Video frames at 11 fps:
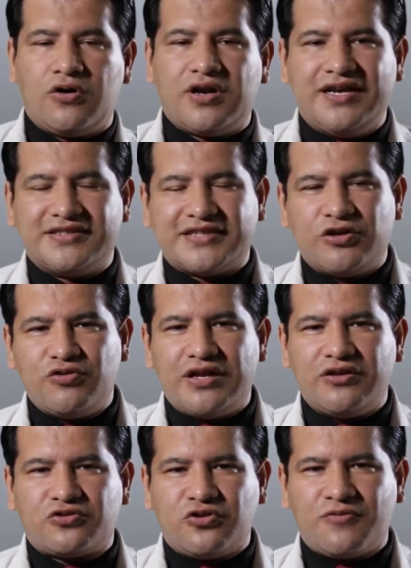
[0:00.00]
Hola, les saluda
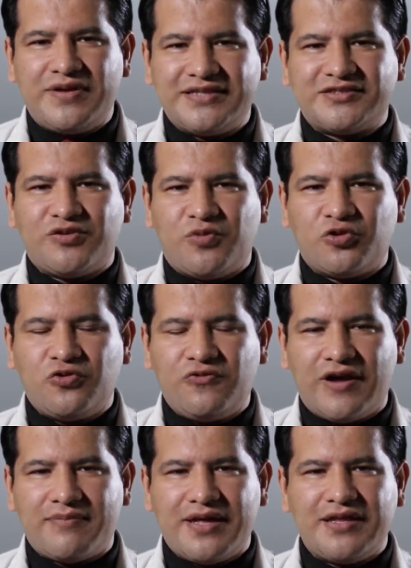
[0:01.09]
el doctor Vinicio
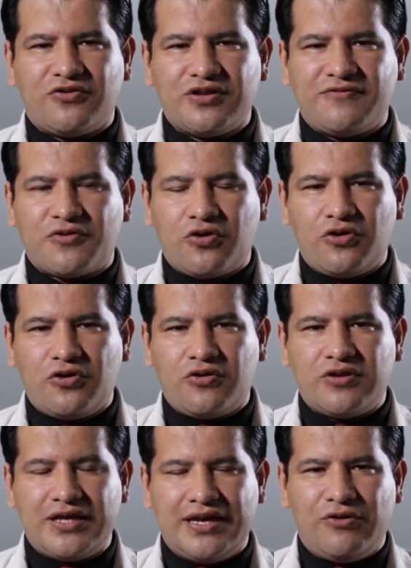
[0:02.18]
Montúfar, médico
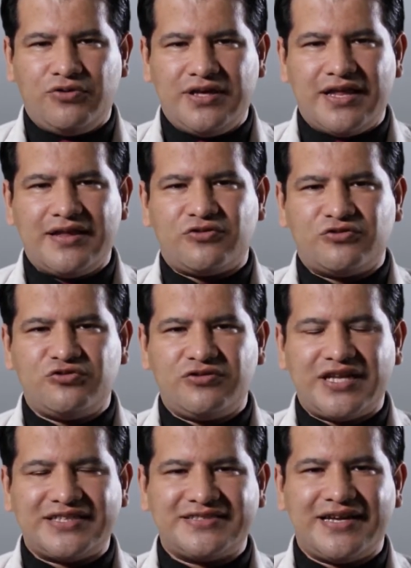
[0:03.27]
nefrólogo de la Unidad de
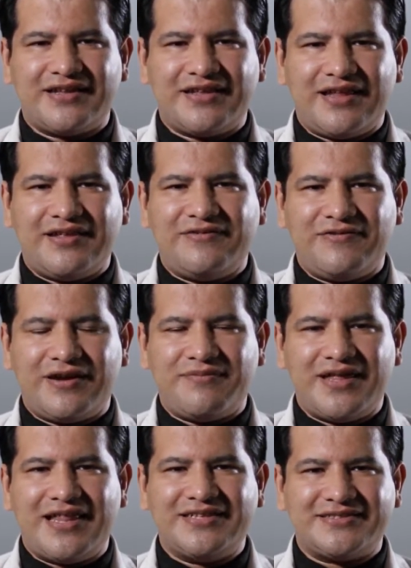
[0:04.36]
Consulta Externa de
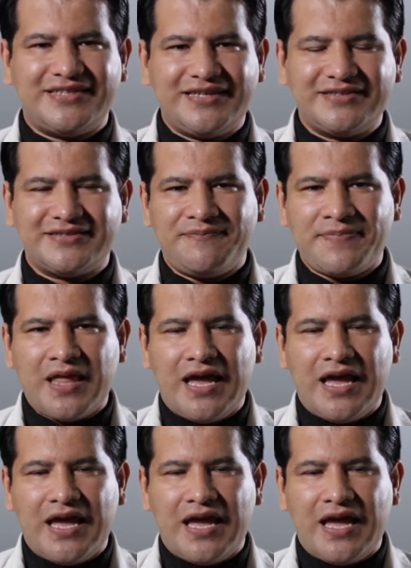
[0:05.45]
Enfermedades SICS.